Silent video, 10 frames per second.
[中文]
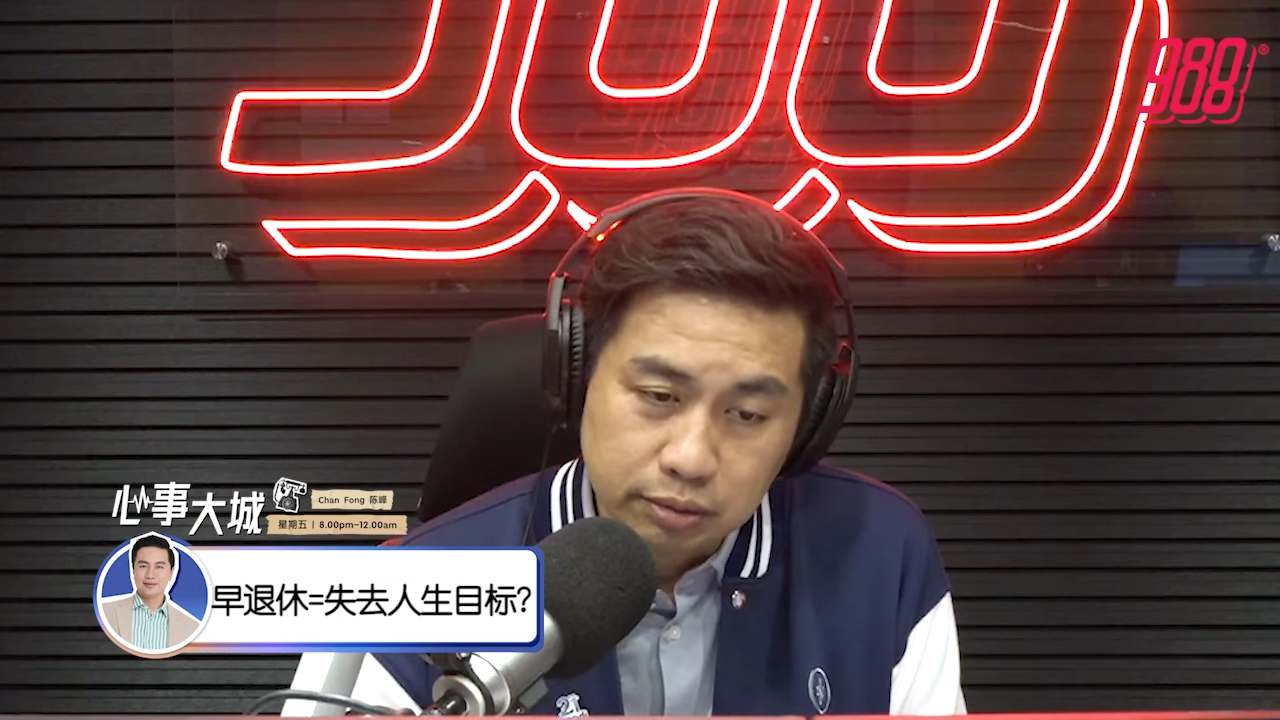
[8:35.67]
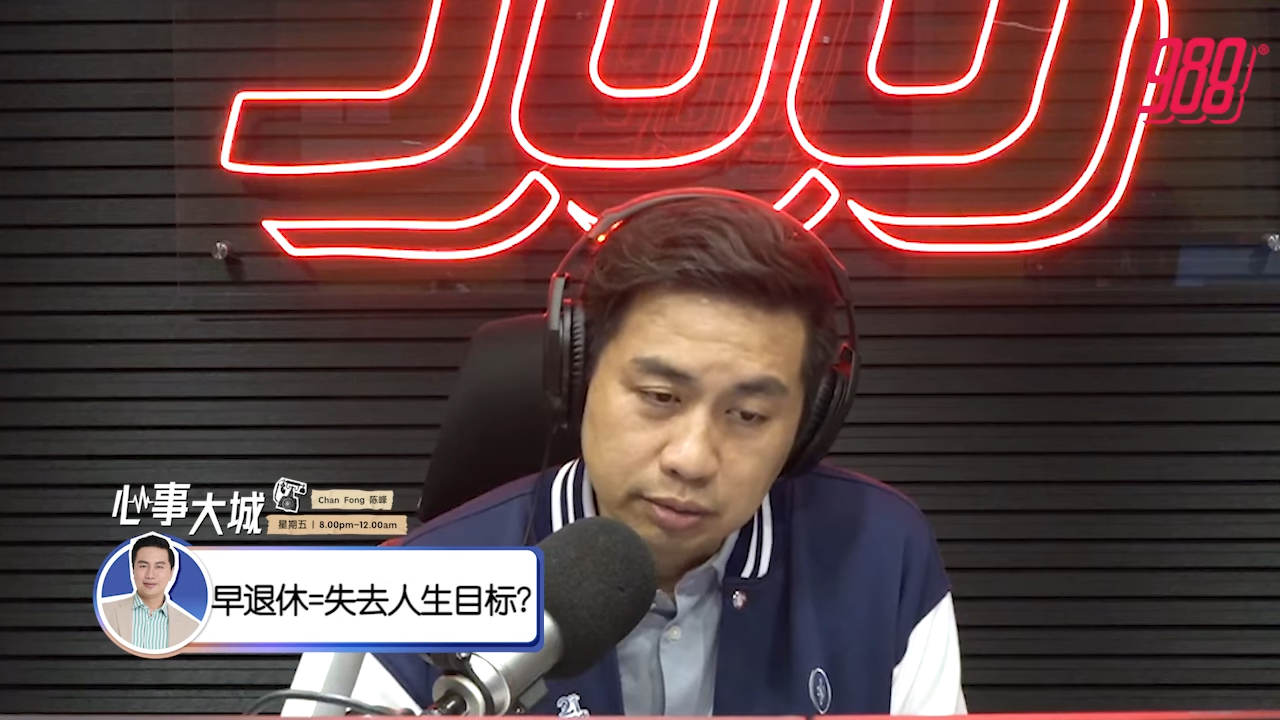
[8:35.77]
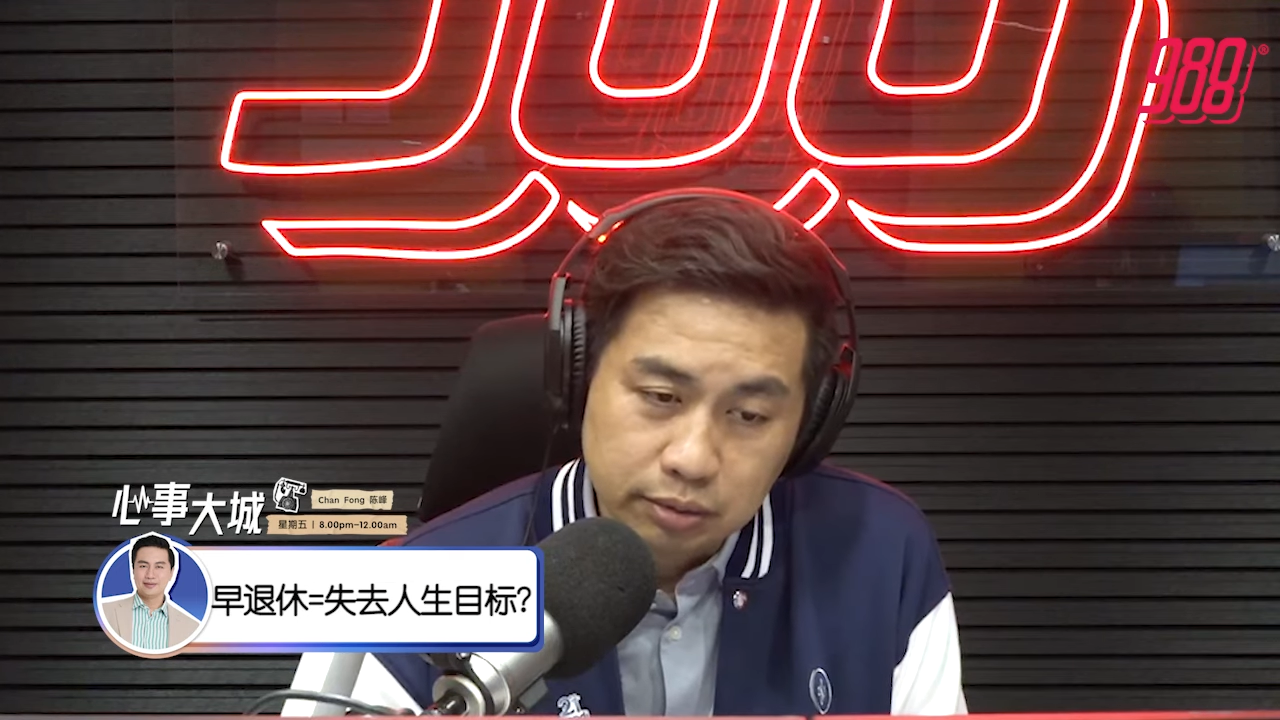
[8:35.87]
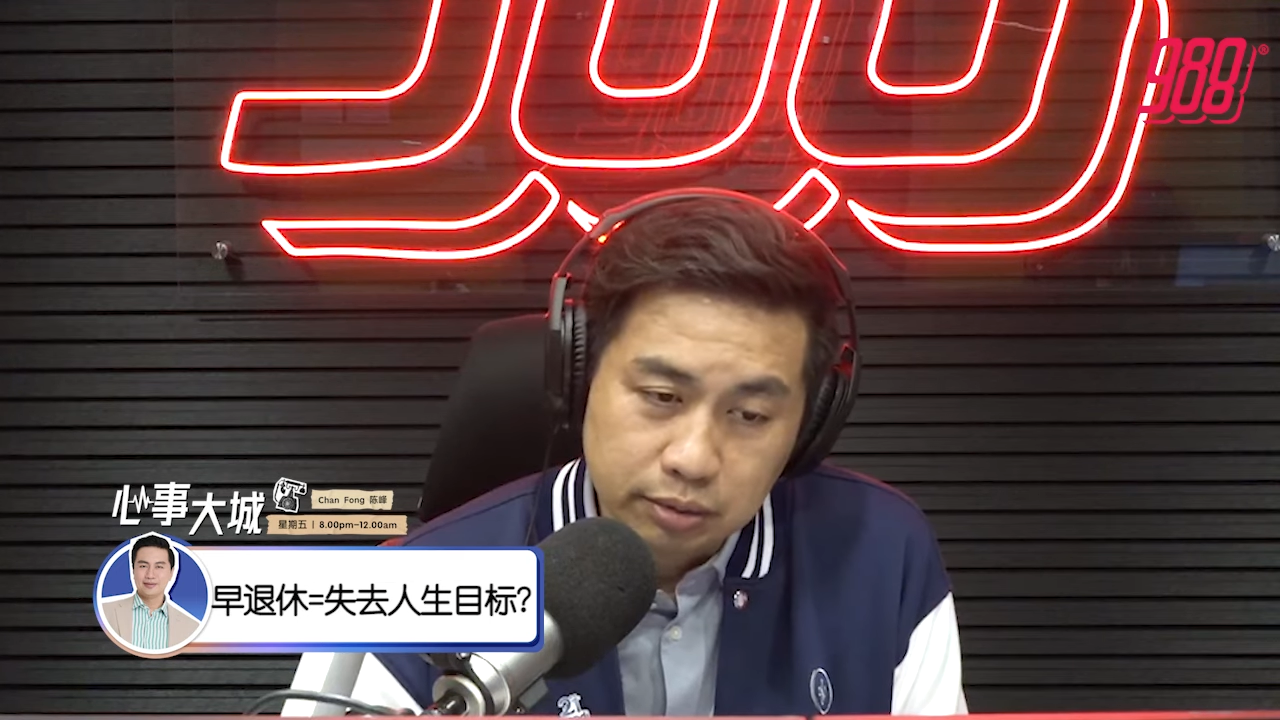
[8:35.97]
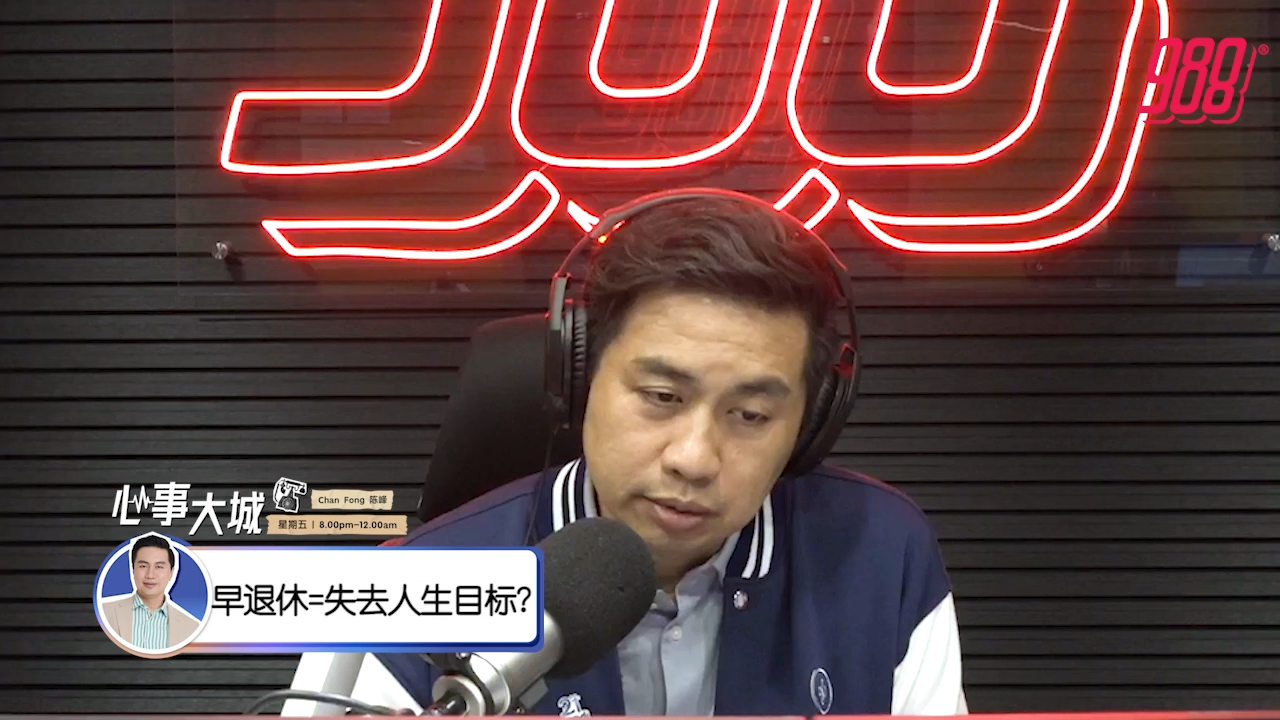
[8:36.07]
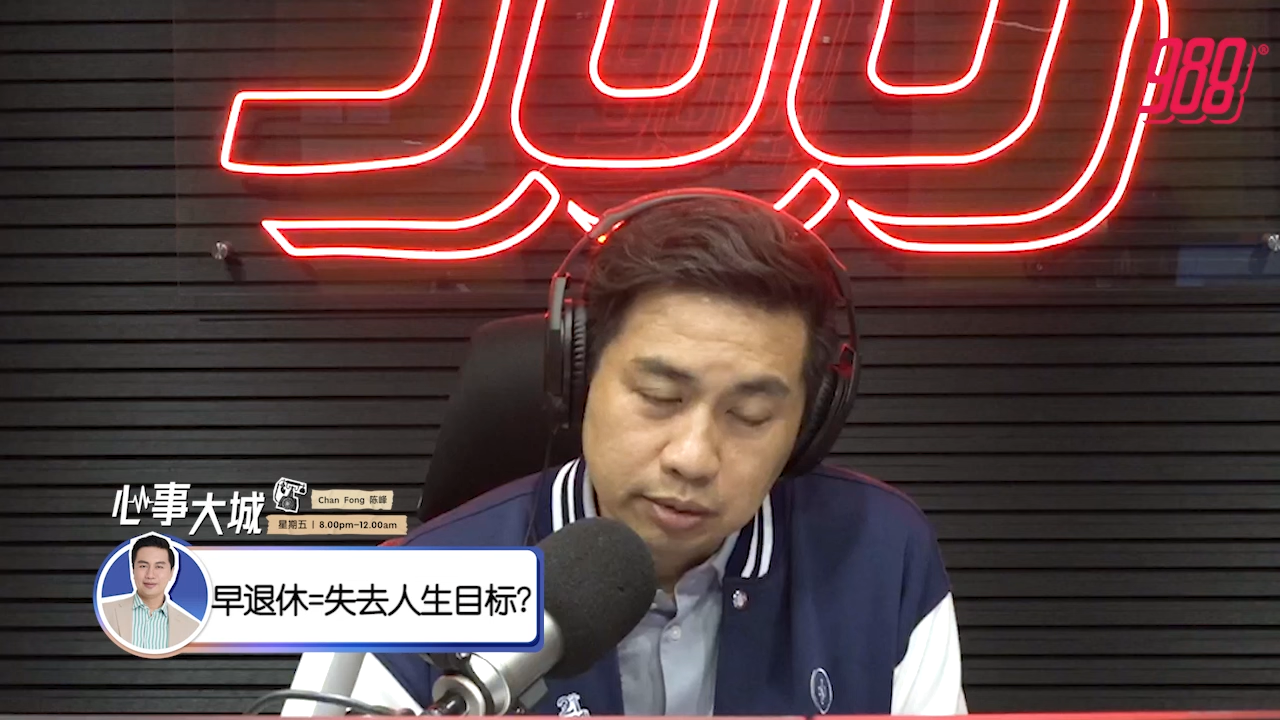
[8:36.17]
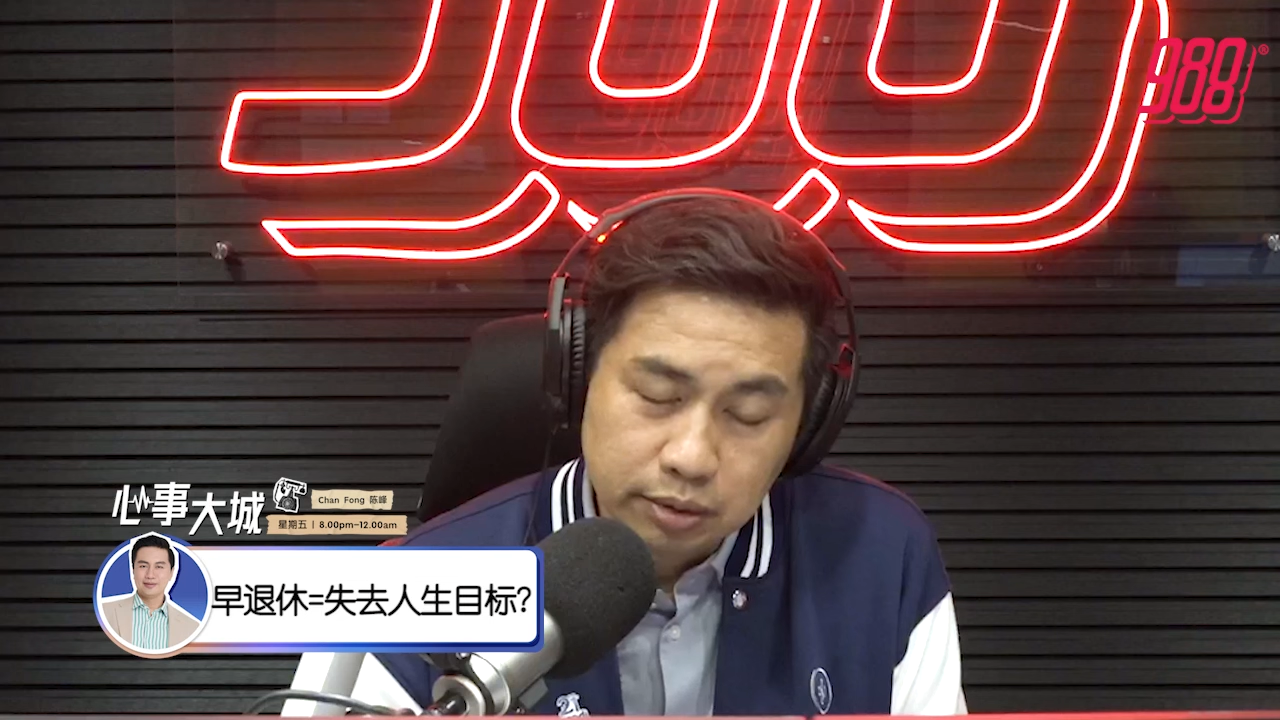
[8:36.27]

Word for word: 嗯，